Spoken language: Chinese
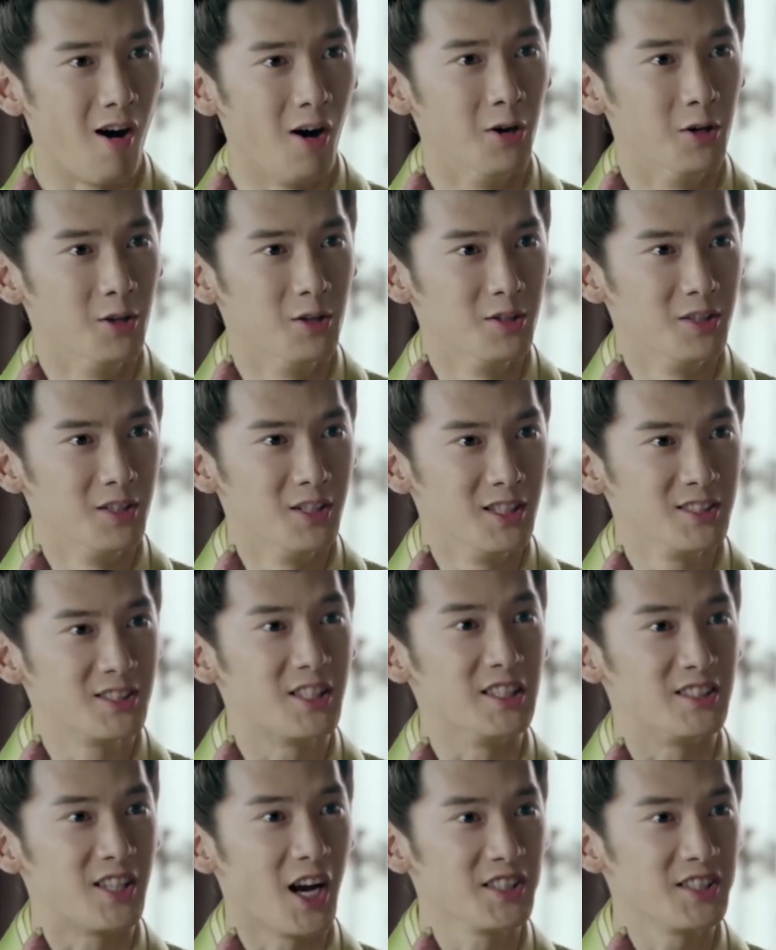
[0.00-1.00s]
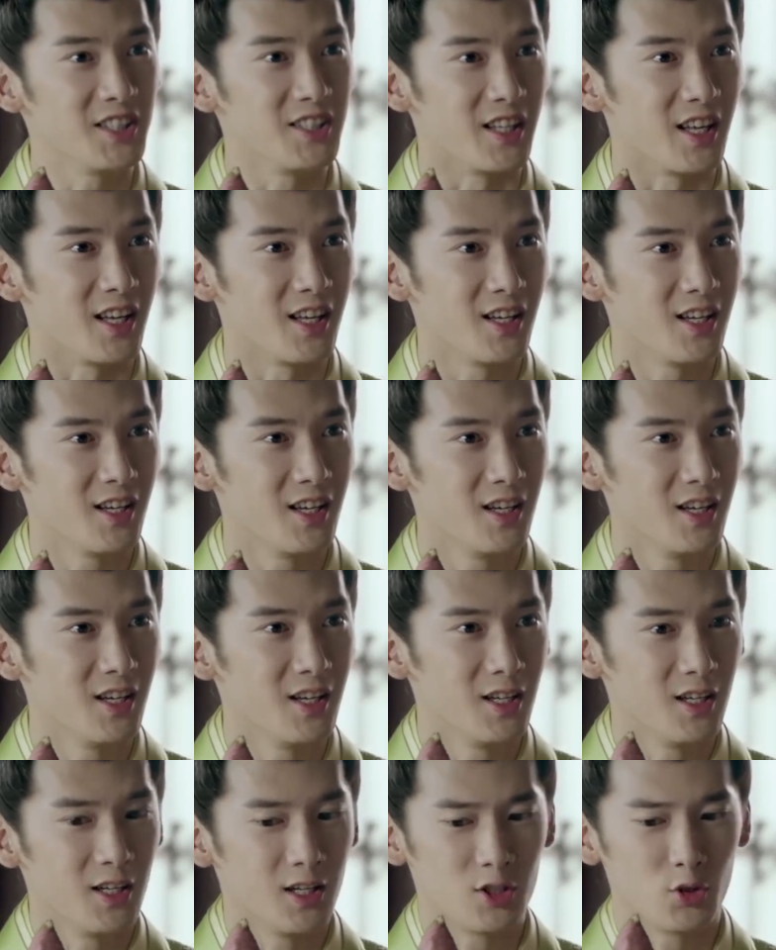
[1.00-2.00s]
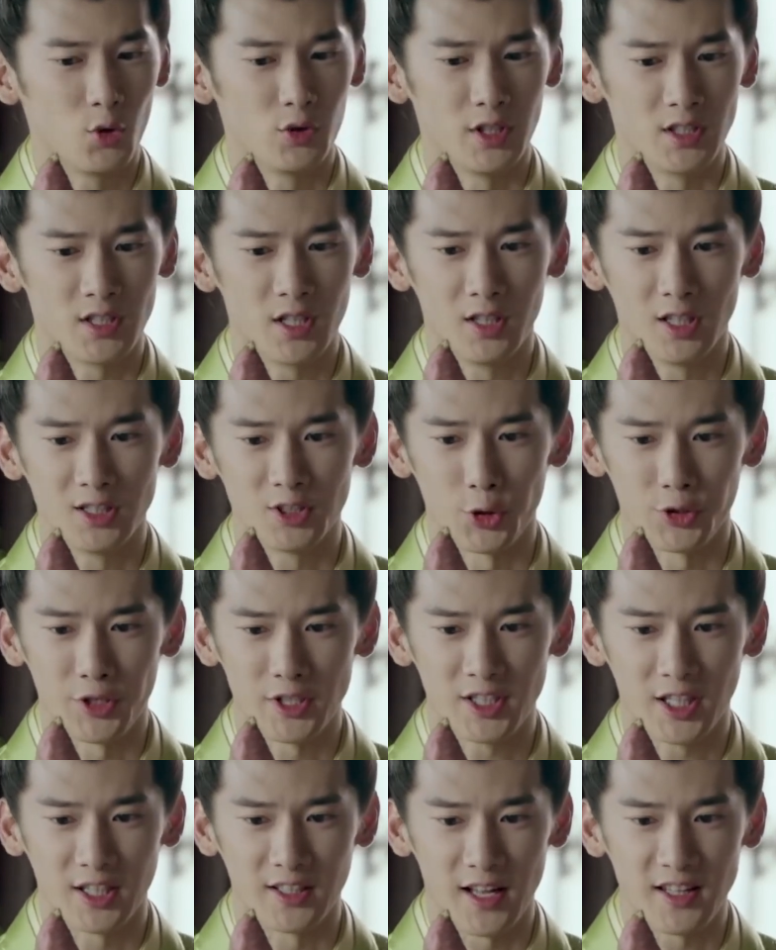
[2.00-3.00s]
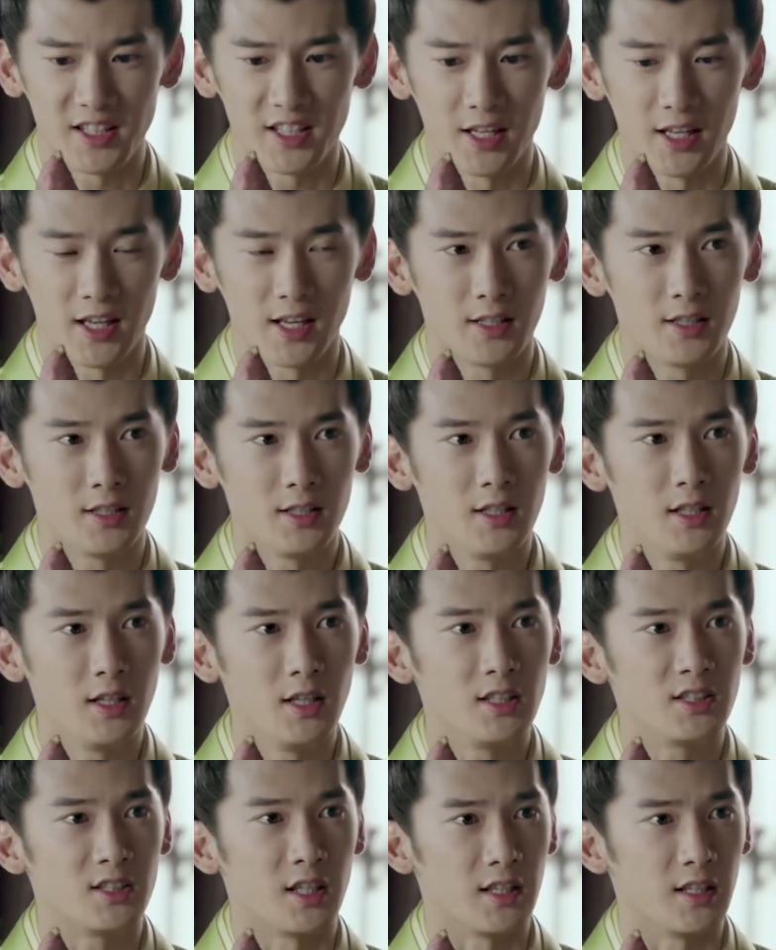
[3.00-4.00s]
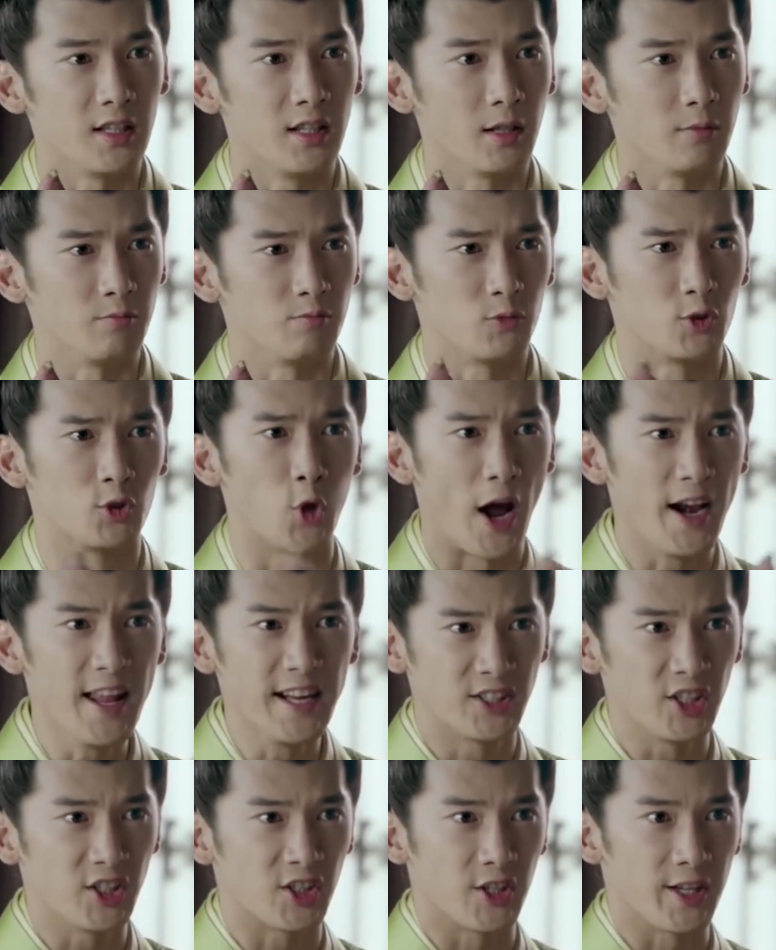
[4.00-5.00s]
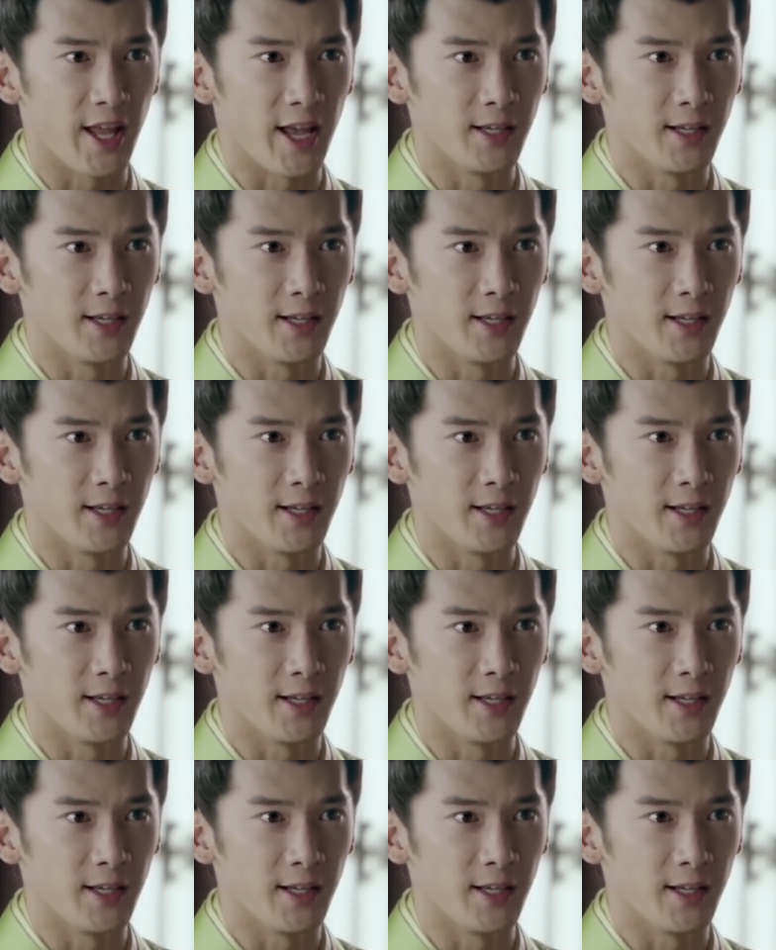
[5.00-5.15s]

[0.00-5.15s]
好，朕相信你。若你真能解决这个难题，朕一定全力